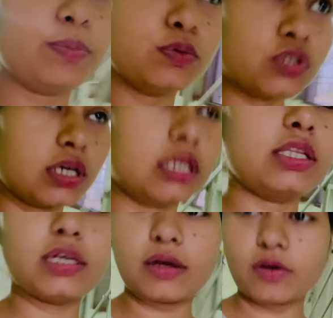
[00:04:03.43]
पूजा करी
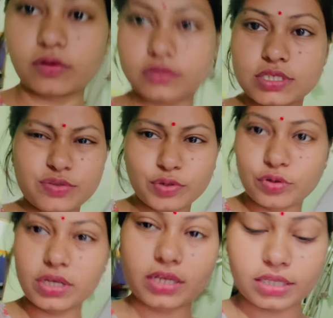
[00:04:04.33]
थी और स्वीटू तो
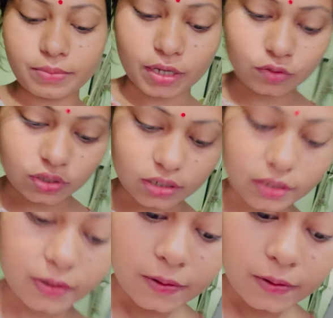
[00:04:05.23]
नहीं करी थी मैंने तो नहीं करी